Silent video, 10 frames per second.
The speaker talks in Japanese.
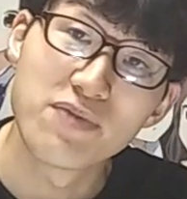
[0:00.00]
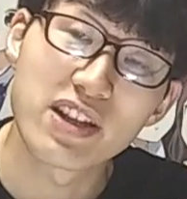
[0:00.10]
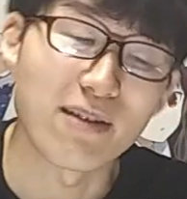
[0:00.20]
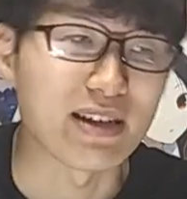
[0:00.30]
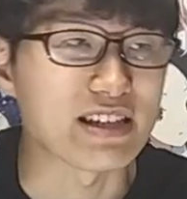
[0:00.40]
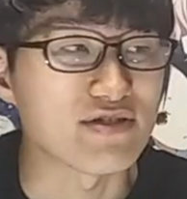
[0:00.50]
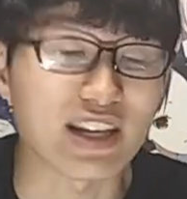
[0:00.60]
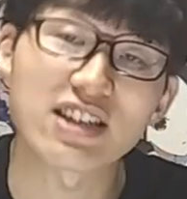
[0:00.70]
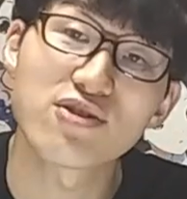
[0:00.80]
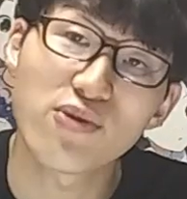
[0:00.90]
出てまして、
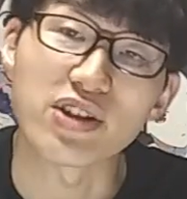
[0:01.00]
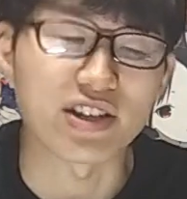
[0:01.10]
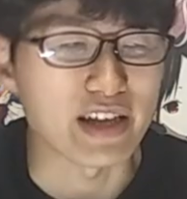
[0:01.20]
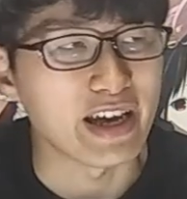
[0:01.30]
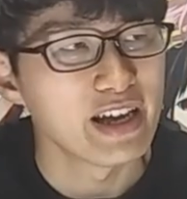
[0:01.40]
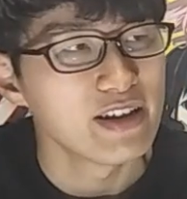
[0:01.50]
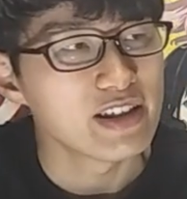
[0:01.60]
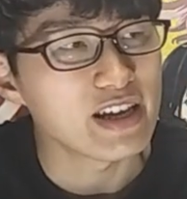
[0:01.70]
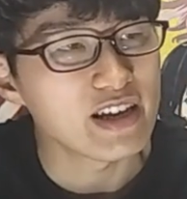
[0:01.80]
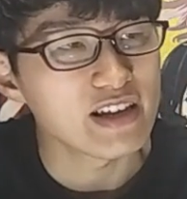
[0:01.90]
雑誌の方ですね。
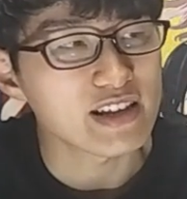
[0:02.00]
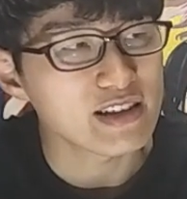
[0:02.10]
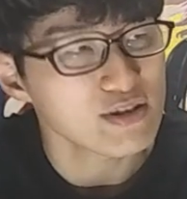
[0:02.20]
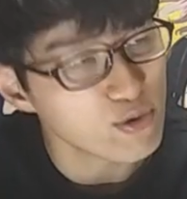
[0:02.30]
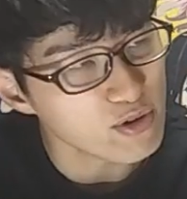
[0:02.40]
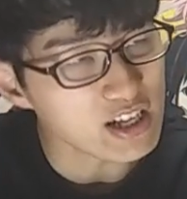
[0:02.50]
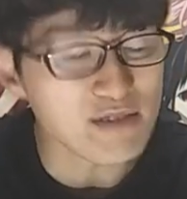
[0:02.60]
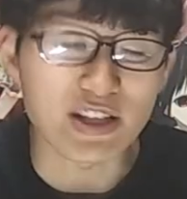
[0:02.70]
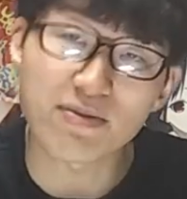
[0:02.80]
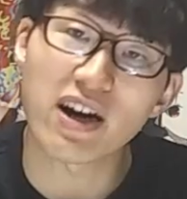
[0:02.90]
で、そこが多
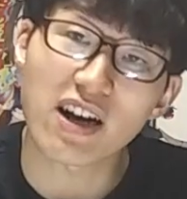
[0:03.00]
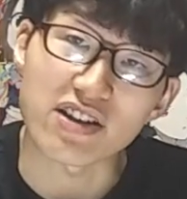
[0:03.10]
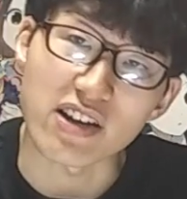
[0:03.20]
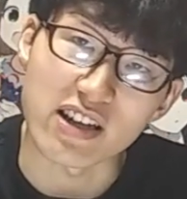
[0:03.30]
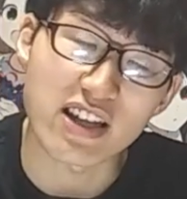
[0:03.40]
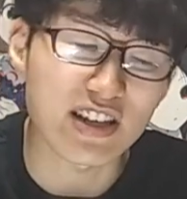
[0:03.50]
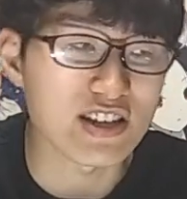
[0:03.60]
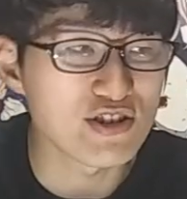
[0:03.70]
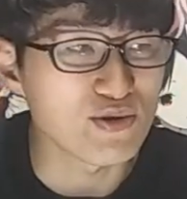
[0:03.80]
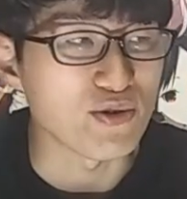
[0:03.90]
分一番早かったな、最
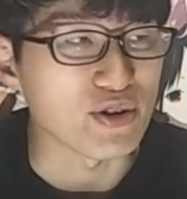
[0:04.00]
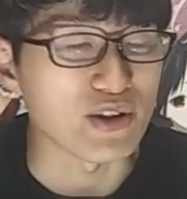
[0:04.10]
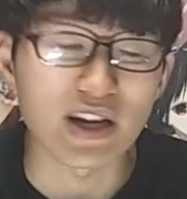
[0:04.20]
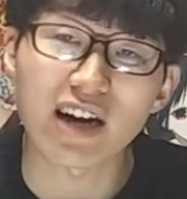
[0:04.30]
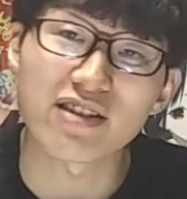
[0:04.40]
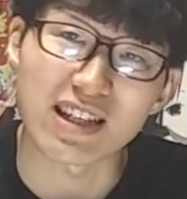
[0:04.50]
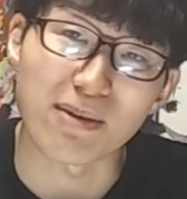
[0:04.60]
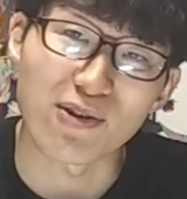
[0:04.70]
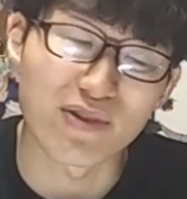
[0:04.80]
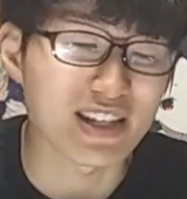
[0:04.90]
新情報ということで、かぐや
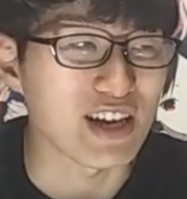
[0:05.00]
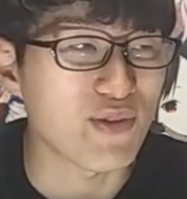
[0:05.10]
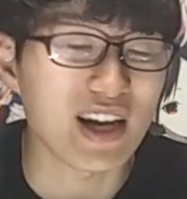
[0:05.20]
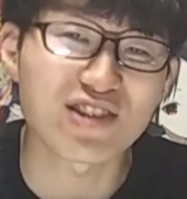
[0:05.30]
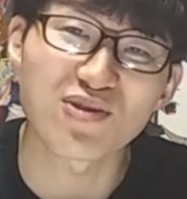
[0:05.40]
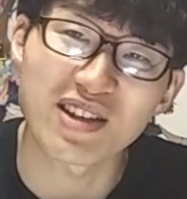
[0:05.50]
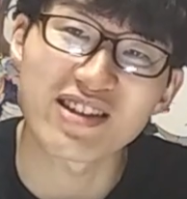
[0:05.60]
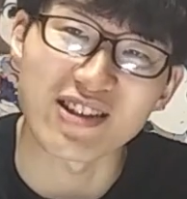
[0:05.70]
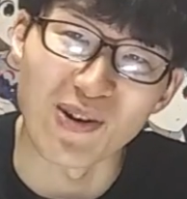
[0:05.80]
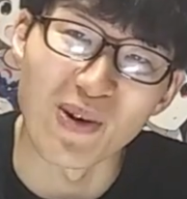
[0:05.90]
様こ殺さえ
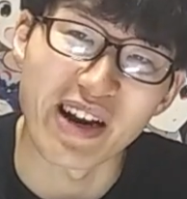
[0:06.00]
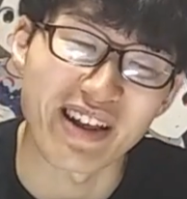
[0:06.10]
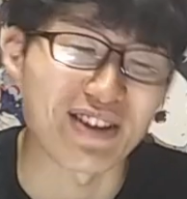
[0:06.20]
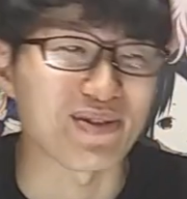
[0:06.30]
ファーストギスは終わらないとい